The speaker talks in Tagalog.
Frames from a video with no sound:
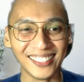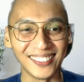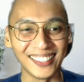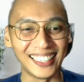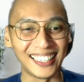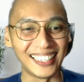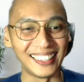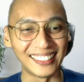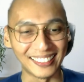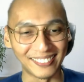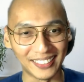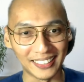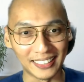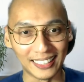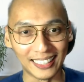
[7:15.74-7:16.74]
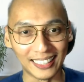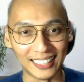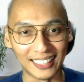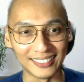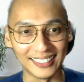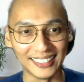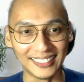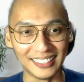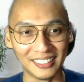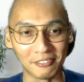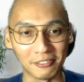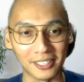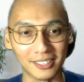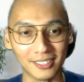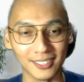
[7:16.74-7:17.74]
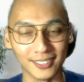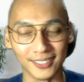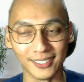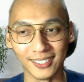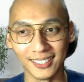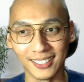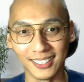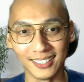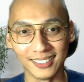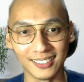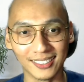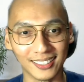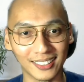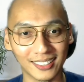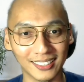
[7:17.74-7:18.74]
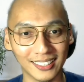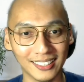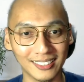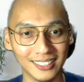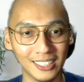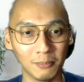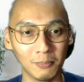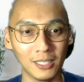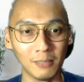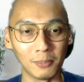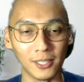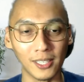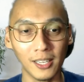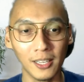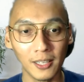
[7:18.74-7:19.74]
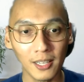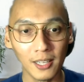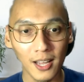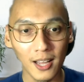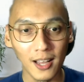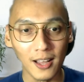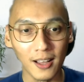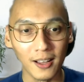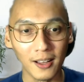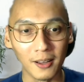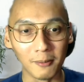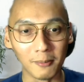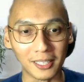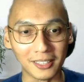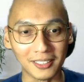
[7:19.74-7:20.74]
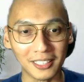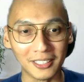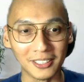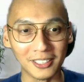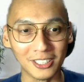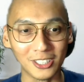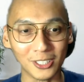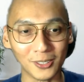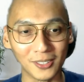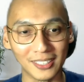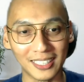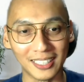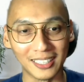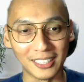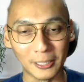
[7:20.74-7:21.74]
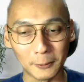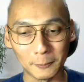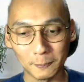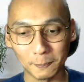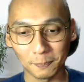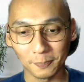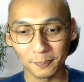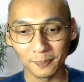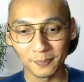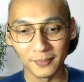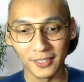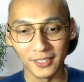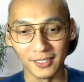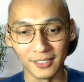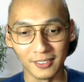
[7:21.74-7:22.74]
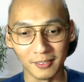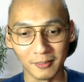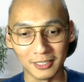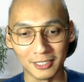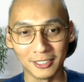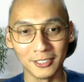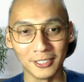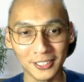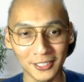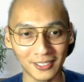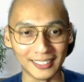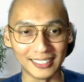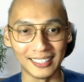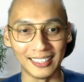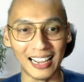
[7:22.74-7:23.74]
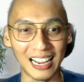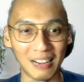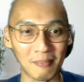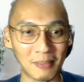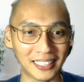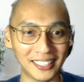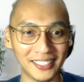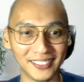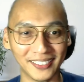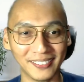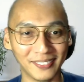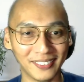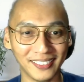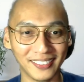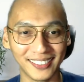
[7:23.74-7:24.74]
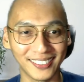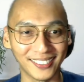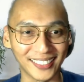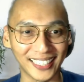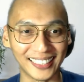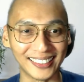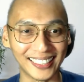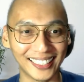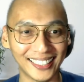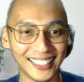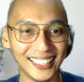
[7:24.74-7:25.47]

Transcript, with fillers: Joke lang ha, ah, sa mga ECE e friends ko and uh, ECE e people. But ganun yung joke na, uh, mas gusto ko to kasi nakakamatay yung kuryente.